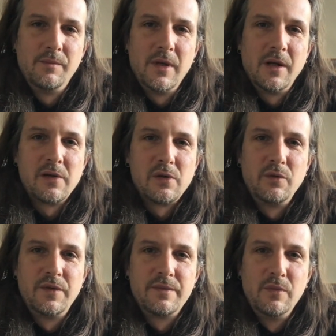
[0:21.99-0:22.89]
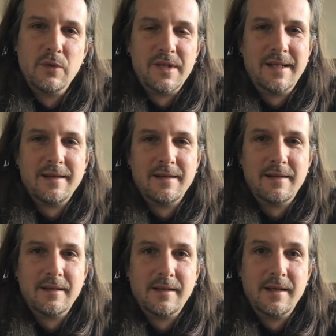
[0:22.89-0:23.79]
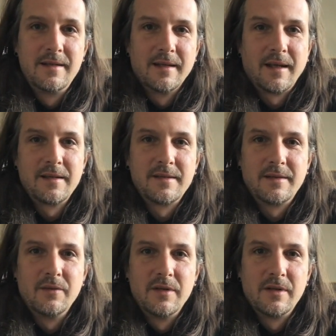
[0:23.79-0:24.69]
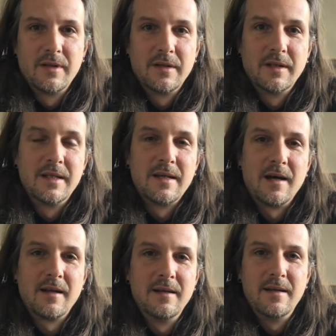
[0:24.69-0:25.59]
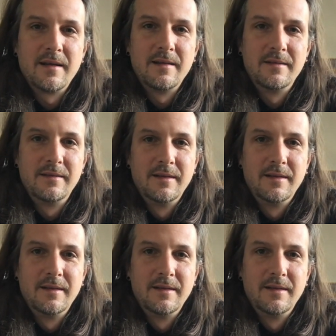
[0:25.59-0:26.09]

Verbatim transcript: Berufsmusiker, Gitarrist und Gitarrenlehrer.